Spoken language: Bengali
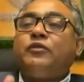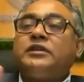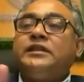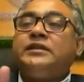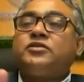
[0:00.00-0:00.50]

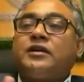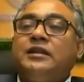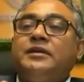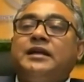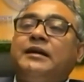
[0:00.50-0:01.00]
প্রতিদিন সকাল
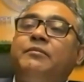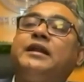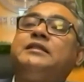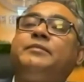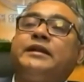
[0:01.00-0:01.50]
বিকাল দাম
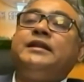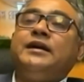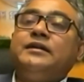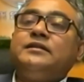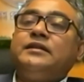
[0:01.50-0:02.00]
বাড়াতে পারি
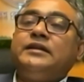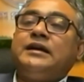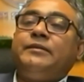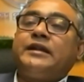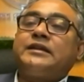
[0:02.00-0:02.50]

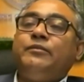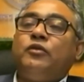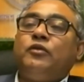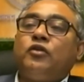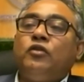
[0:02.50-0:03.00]
এটা আমার একটা
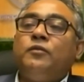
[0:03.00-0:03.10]
বড়